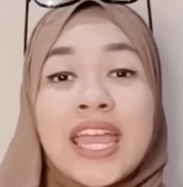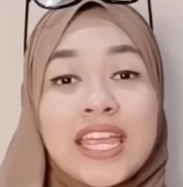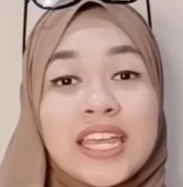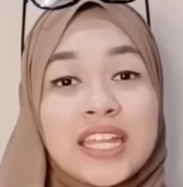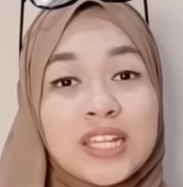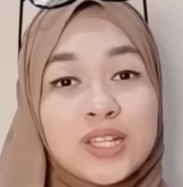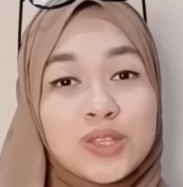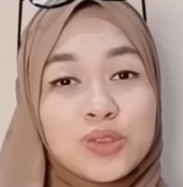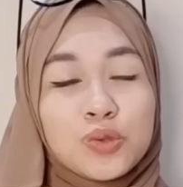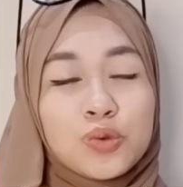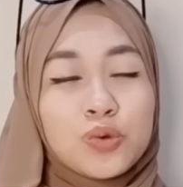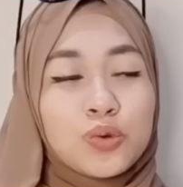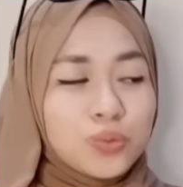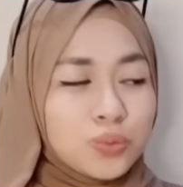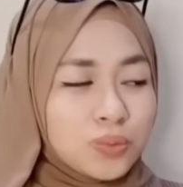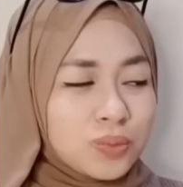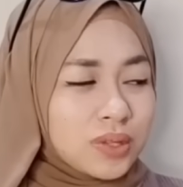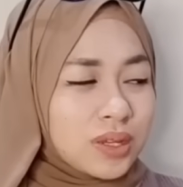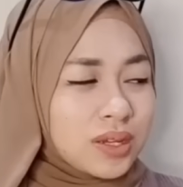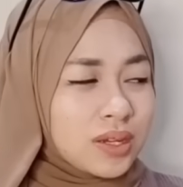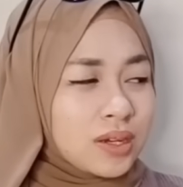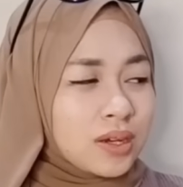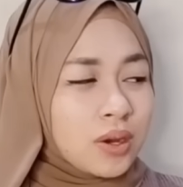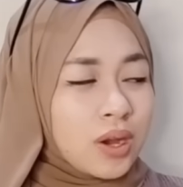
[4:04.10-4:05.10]
ini tuh
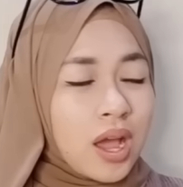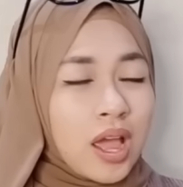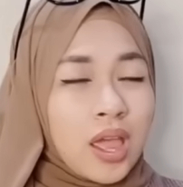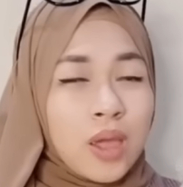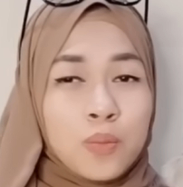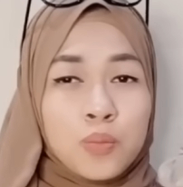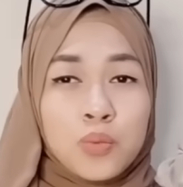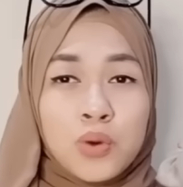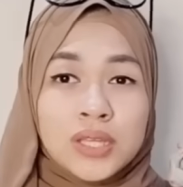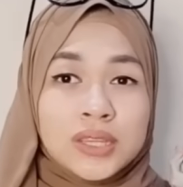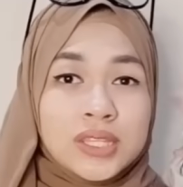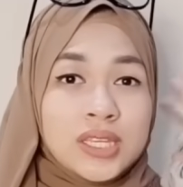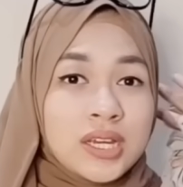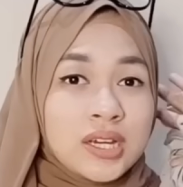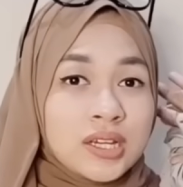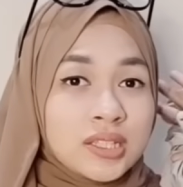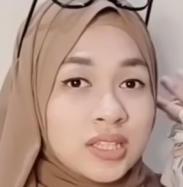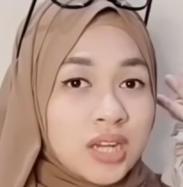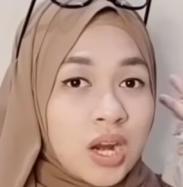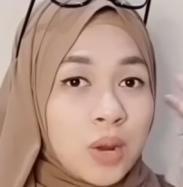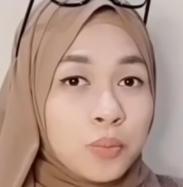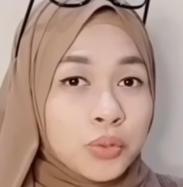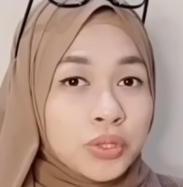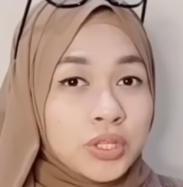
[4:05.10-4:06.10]
uh, kayak buat ikat
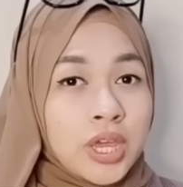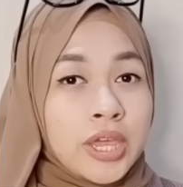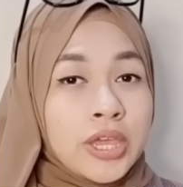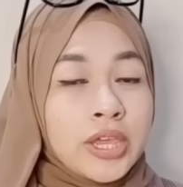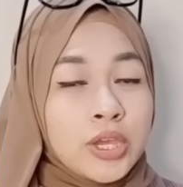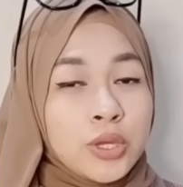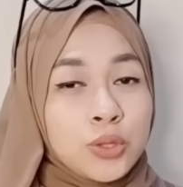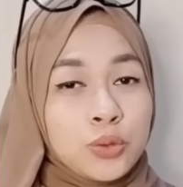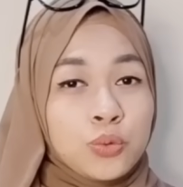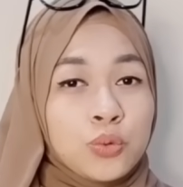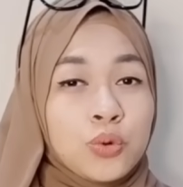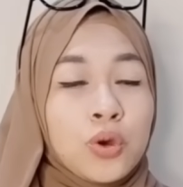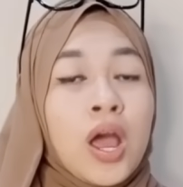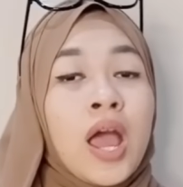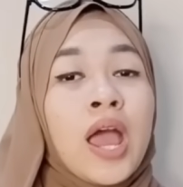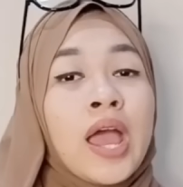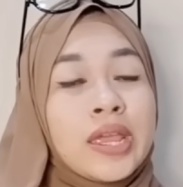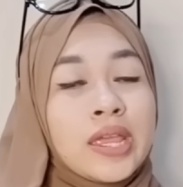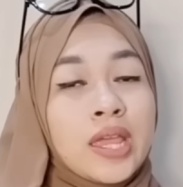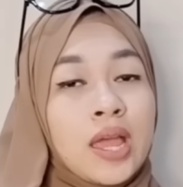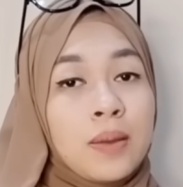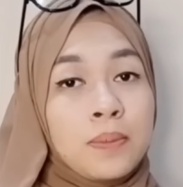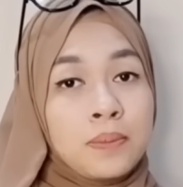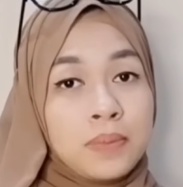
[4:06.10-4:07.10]
rambut kayak gitu
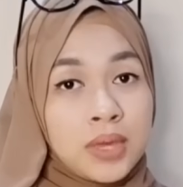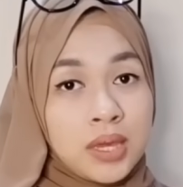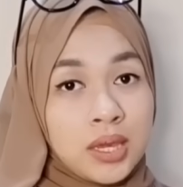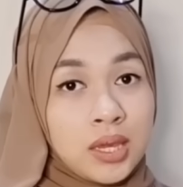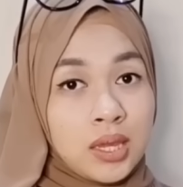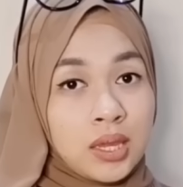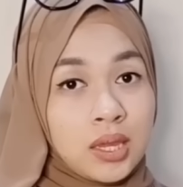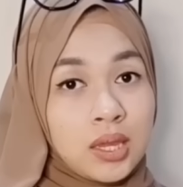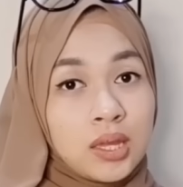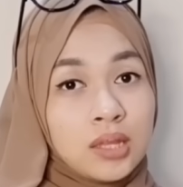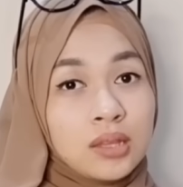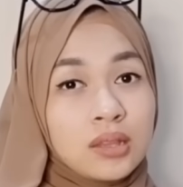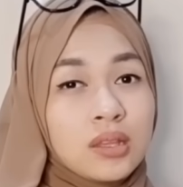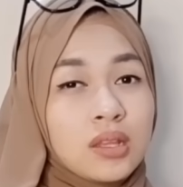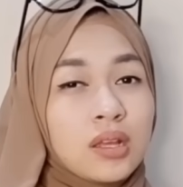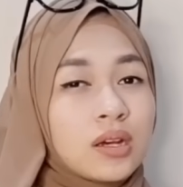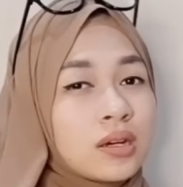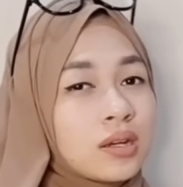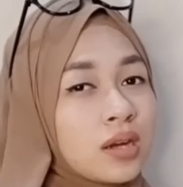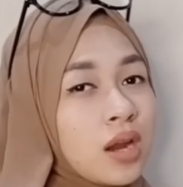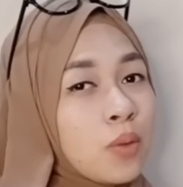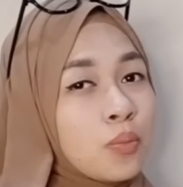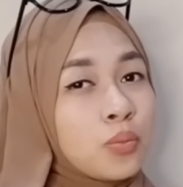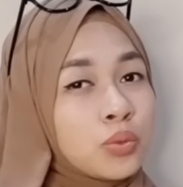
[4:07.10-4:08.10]
yang bikin
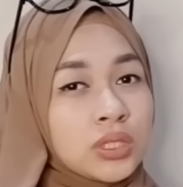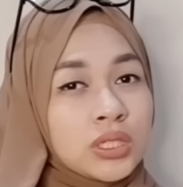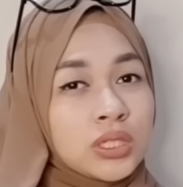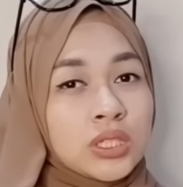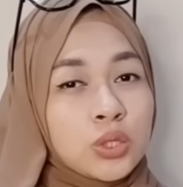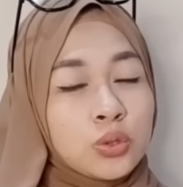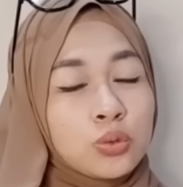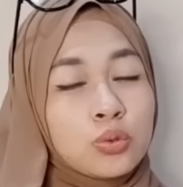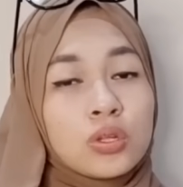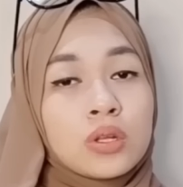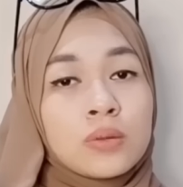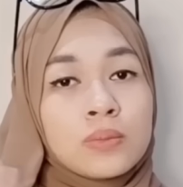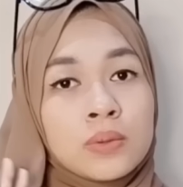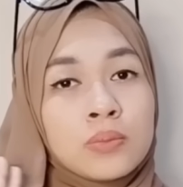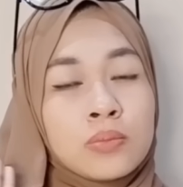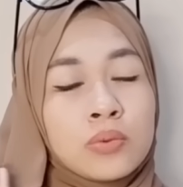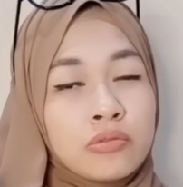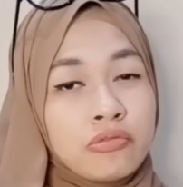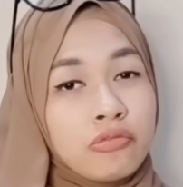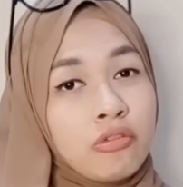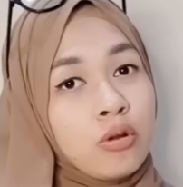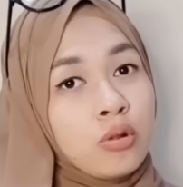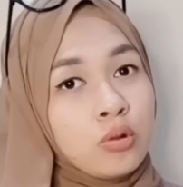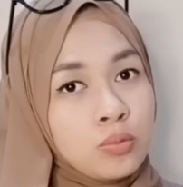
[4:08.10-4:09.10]
uh, rambut kita tuh lebih
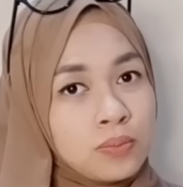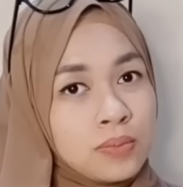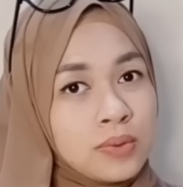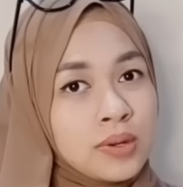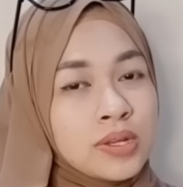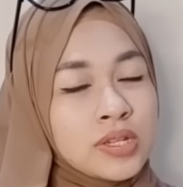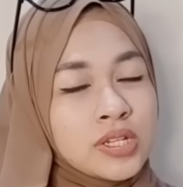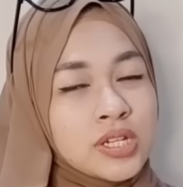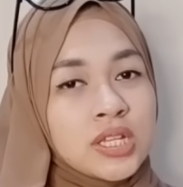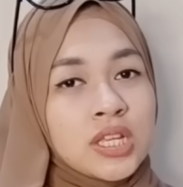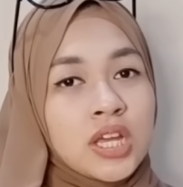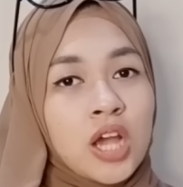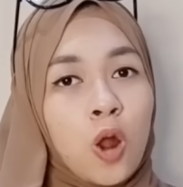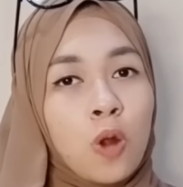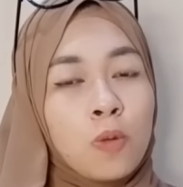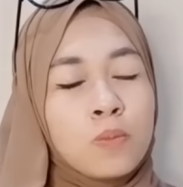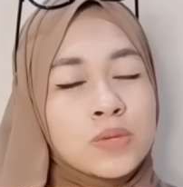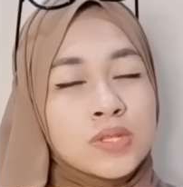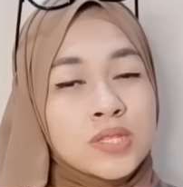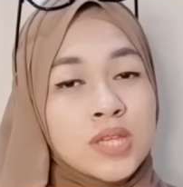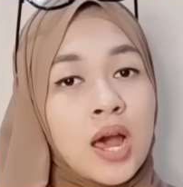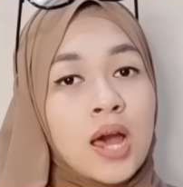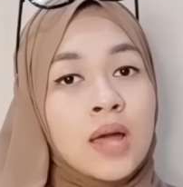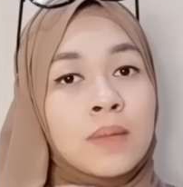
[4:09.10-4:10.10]
bervolume jadi kalau
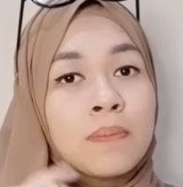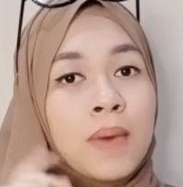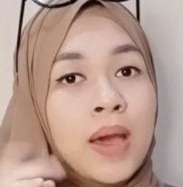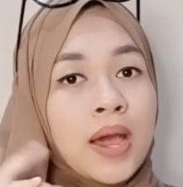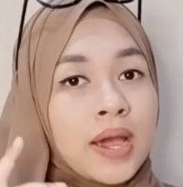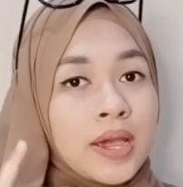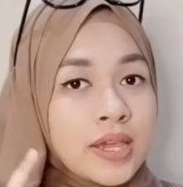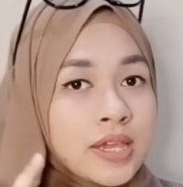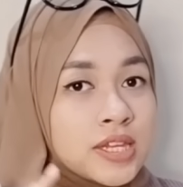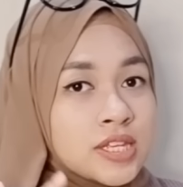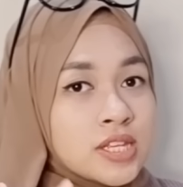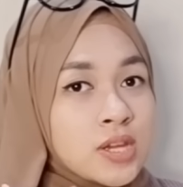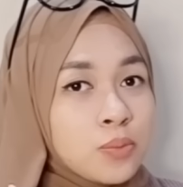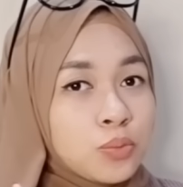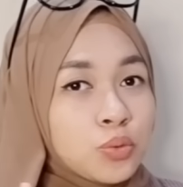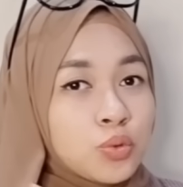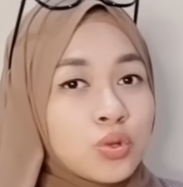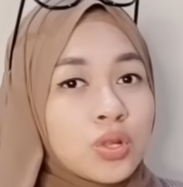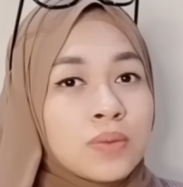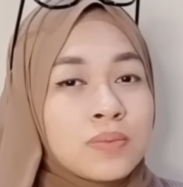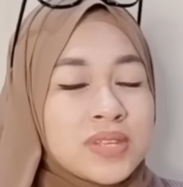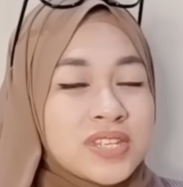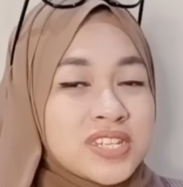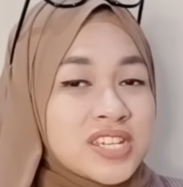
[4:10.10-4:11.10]
misalkan pakai hijab tuh
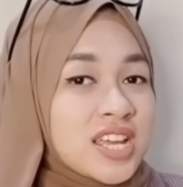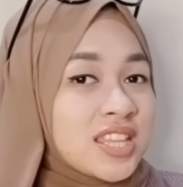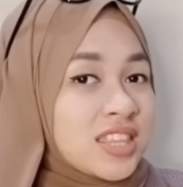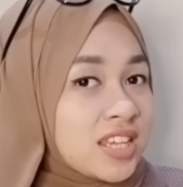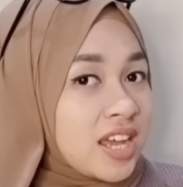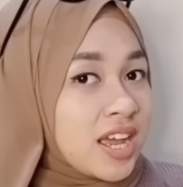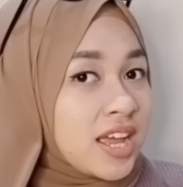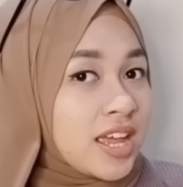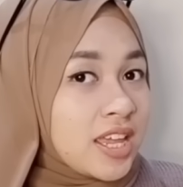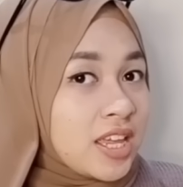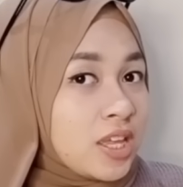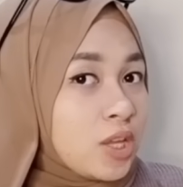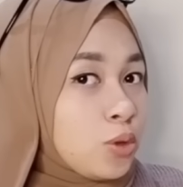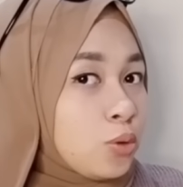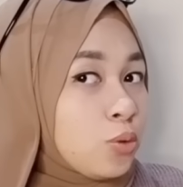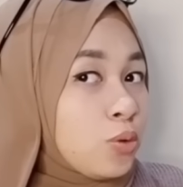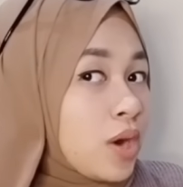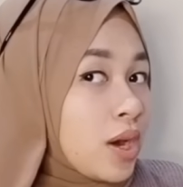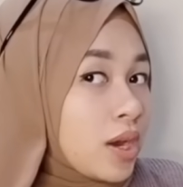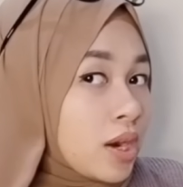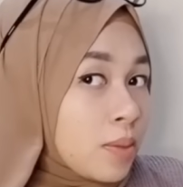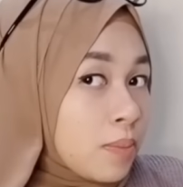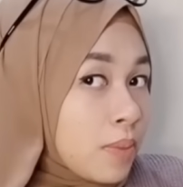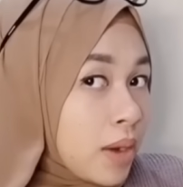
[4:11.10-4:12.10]
lebih cantik kayak gitu
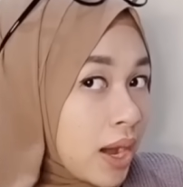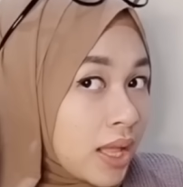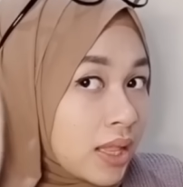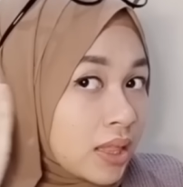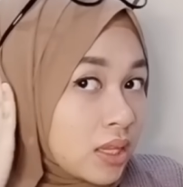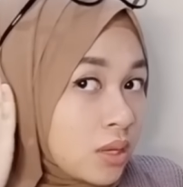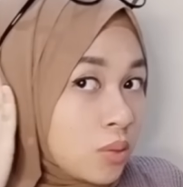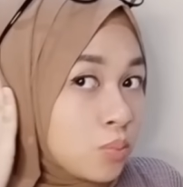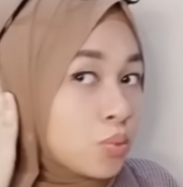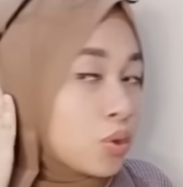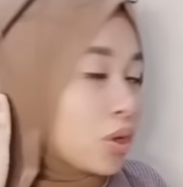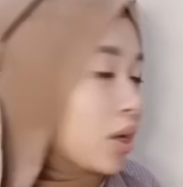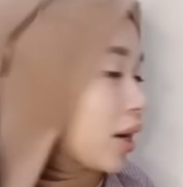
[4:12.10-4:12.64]
karena bakal nimbul